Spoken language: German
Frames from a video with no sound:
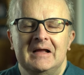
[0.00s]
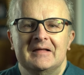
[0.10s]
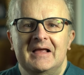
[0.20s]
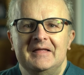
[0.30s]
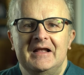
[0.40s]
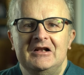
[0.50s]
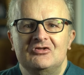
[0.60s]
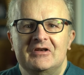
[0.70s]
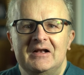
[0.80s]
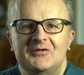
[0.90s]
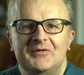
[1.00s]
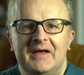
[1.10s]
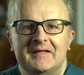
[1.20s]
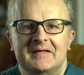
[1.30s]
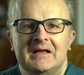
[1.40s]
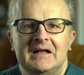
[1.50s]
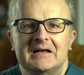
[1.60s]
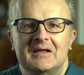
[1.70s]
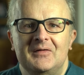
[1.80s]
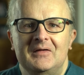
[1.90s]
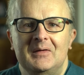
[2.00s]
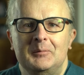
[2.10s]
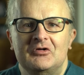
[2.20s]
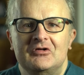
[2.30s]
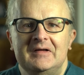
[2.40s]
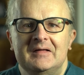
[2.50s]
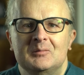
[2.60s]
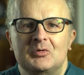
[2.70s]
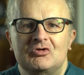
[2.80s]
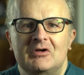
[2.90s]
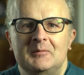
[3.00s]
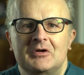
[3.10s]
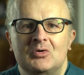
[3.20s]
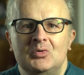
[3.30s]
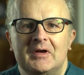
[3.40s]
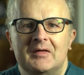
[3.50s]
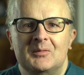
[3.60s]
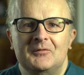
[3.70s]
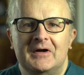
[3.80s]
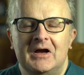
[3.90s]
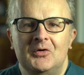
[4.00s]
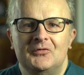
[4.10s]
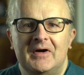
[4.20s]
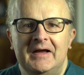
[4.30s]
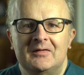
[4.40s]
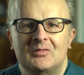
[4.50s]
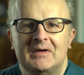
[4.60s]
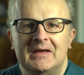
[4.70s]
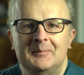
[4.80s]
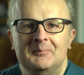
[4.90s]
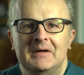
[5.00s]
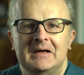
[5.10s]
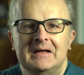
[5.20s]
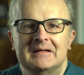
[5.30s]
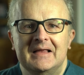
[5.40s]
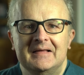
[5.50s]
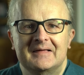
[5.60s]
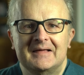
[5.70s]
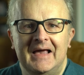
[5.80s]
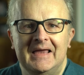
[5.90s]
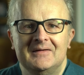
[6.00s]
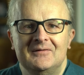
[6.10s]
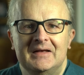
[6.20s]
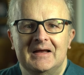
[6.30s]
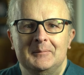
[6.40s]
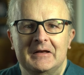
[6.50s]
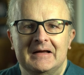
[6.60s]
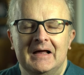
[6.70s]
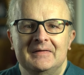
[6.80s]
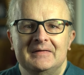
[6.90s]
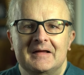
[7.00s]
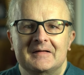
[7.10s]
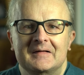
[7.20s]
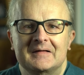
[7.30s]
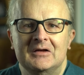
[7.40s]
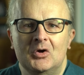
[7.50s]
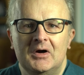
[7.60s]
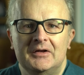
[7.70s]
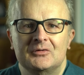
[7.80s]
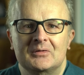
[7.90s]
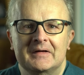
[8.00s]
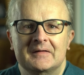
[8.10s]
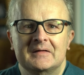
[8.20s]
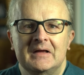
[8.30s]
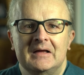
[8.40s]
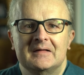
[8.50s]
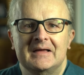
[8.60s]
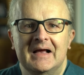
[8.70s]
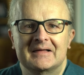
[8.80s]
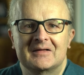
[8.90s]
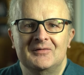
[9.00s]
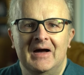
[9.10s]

Sandel stellt fest, dass wenn wir beschließen, bestimmte Güter zum Verkauf freizugeben, dann zeigen wir damit an, dass es in Ordnung ist, sie als